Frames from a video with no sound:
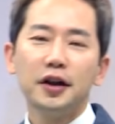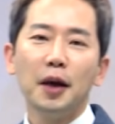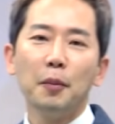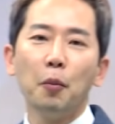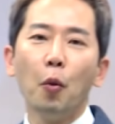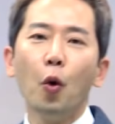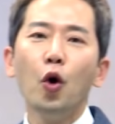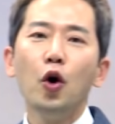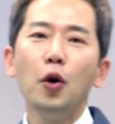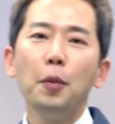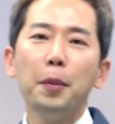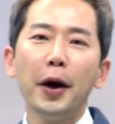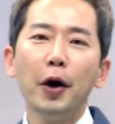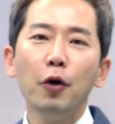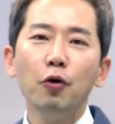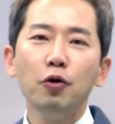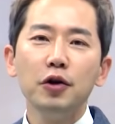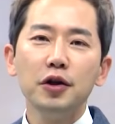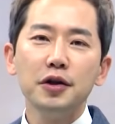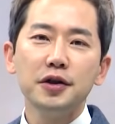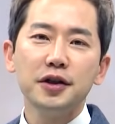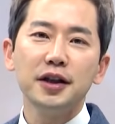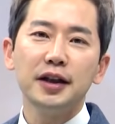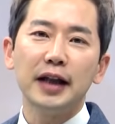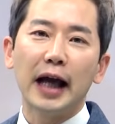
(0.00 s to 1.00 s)
때 뭘
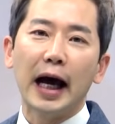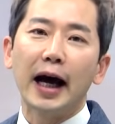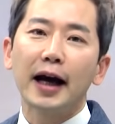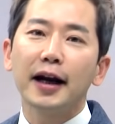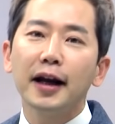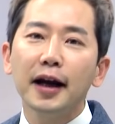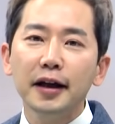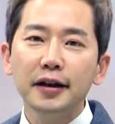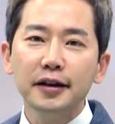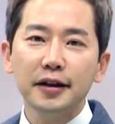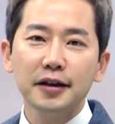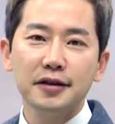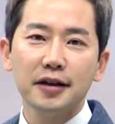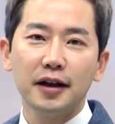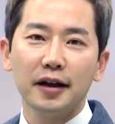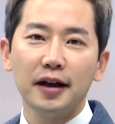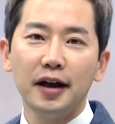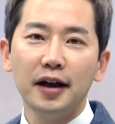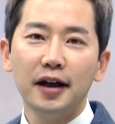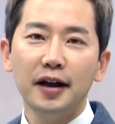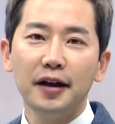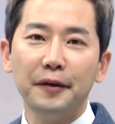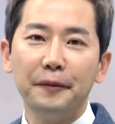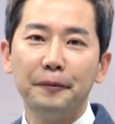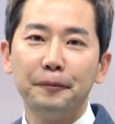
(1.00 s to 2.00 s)
배우는지는 알아야
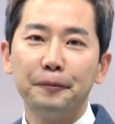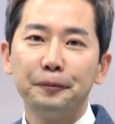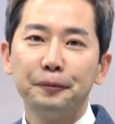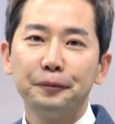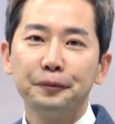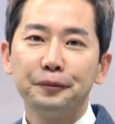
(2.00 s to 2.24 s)
되잖아.